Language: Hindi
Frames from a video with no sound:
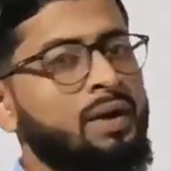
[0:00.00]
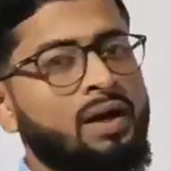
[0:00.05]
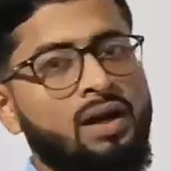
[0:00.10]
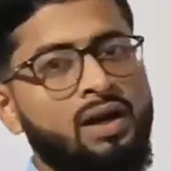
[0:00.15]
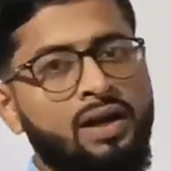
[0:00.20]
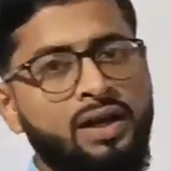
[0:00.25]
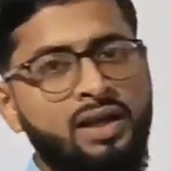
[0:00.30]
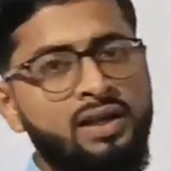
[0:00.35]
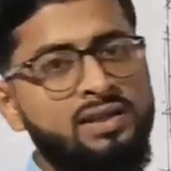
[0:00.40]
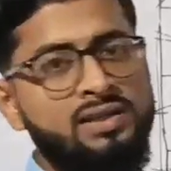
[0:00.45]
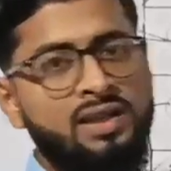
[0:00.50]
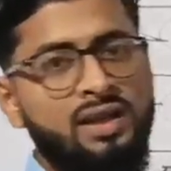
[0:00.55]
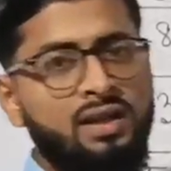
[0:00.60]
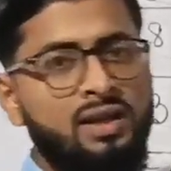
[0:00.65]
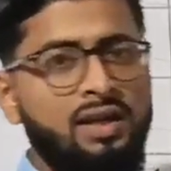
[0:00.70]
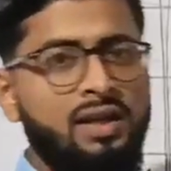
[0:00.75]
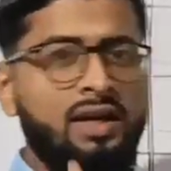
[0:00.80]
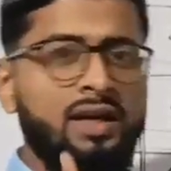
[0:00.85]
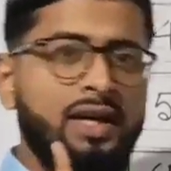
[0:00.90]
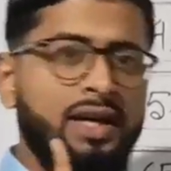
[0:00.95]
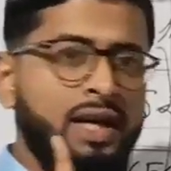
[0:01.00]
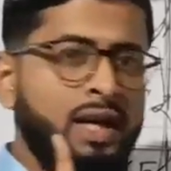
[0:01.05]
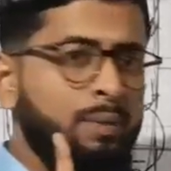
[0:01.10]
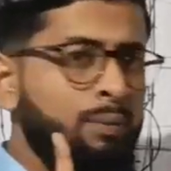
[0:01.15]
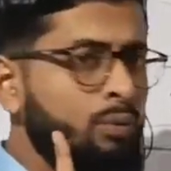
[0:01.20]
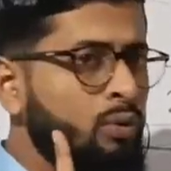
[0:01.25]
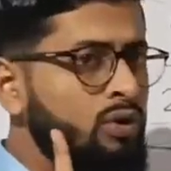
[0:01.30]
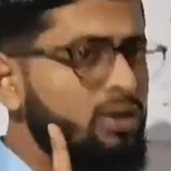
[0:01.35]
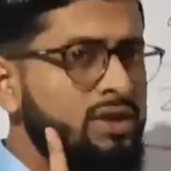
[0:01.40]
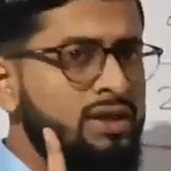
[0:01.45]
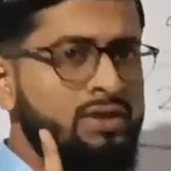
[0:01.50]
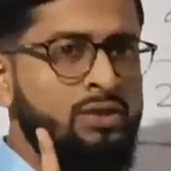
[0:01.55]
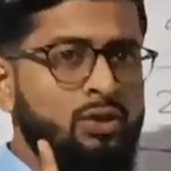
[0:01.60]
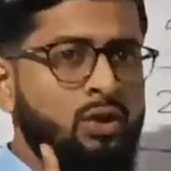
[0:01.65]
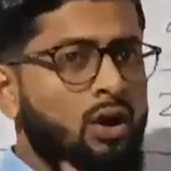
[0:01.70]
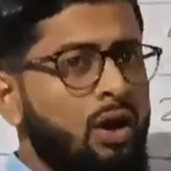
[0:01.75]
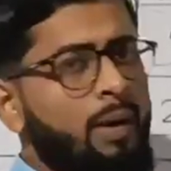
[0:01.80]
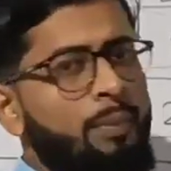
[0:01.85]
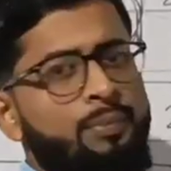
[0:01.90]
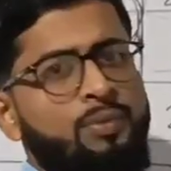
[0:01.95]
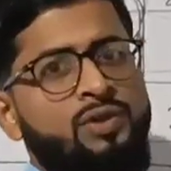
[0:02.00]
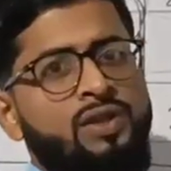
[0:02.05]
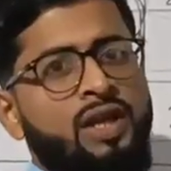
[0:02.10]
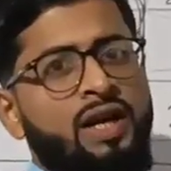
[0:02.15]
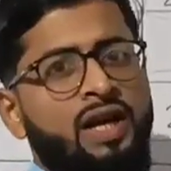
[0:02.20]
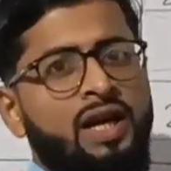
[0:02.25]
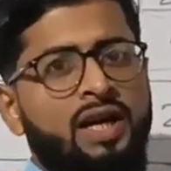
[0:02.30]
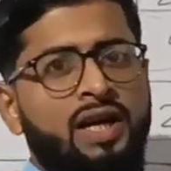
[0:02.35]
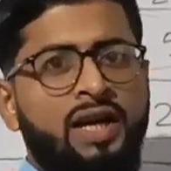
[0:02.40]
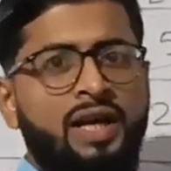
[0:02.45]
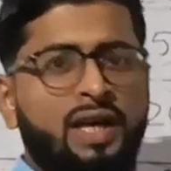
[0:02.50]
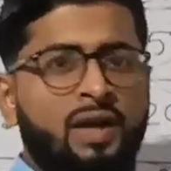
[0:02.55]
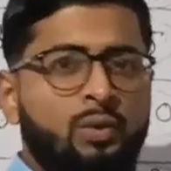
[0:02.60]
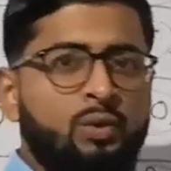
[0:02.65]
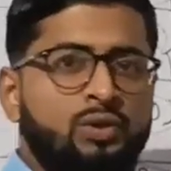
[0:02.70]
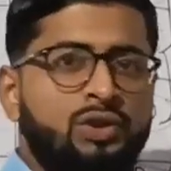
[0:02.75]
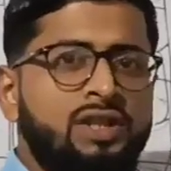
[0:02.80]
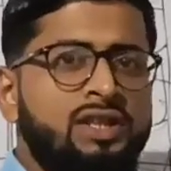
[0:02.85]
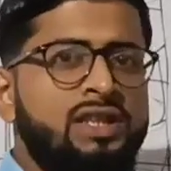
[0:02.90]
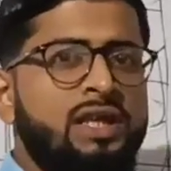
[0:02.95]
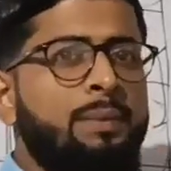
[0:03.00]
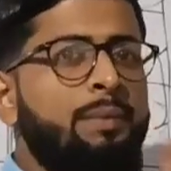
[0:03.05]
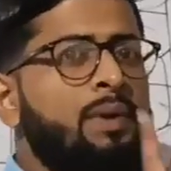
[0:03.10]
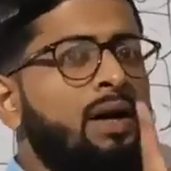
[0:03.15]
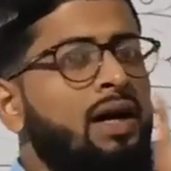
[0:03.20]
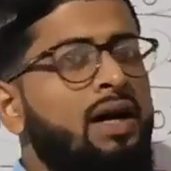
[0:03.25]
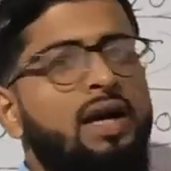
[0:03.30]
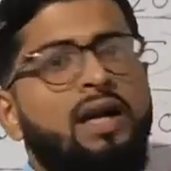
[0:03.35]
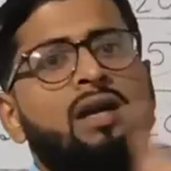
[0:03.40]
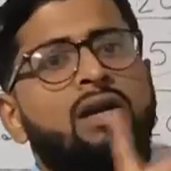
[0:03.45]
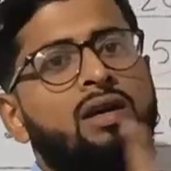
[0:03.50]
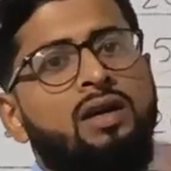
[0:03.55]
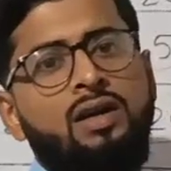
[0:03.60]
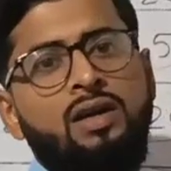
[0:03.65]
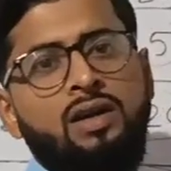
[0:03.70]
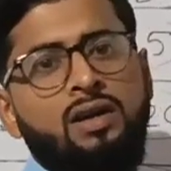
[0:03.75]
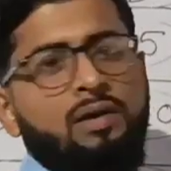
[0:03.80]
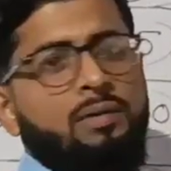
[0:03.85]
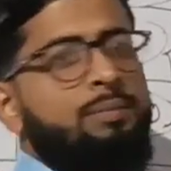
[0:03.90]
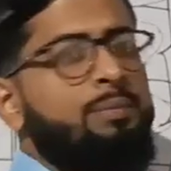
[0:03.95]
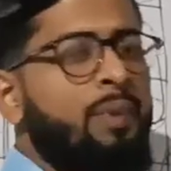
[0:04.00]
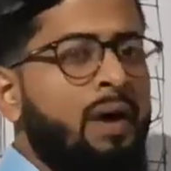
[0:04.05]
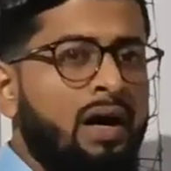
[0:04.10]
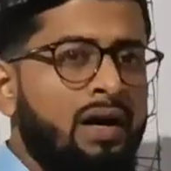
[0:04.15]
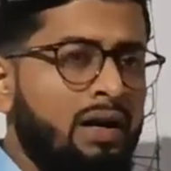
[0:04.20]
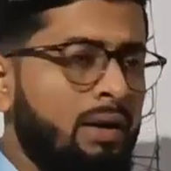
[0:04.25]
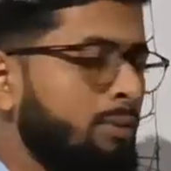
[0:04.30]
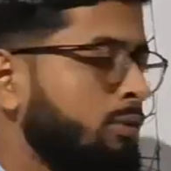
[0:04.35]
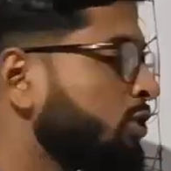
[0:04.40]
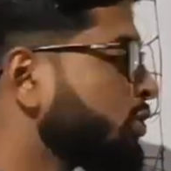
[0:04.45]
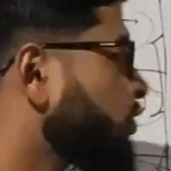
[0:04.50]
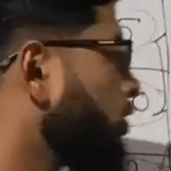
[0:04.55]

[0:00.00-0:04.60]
यहाँ पे अलग नहीं सर ये अप्रोच जो आप सिलेक्ट करेंगे उसी से आपका हर पार्ट